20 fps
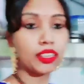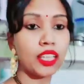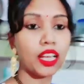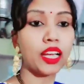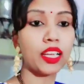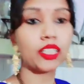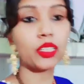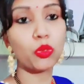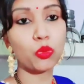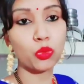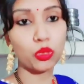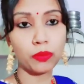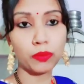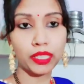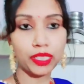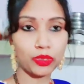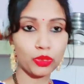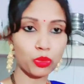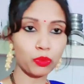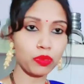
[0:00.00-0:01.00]
ही दूध मैंने
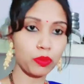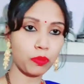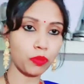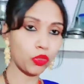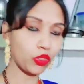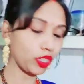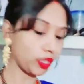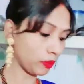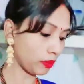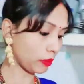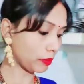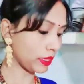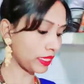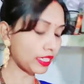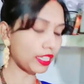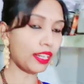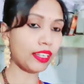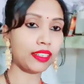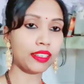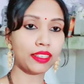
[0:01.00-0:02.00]
सुबह मॉर्निंग में बचा
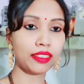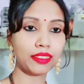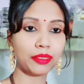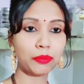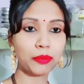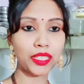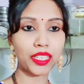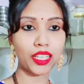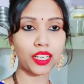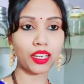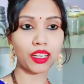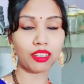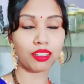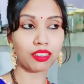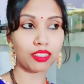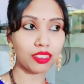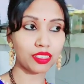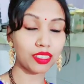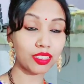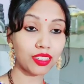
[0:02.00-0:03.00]
लिया था मैंने कहा अगर
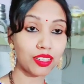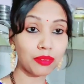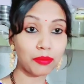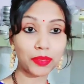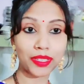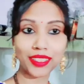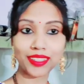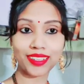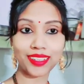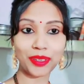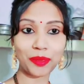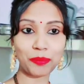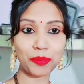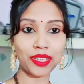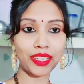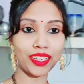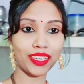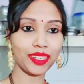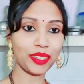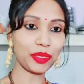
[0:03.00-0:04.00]
किसी का मन करे
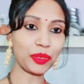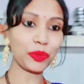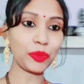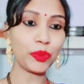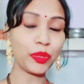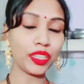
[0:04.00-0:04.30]
पीने का तो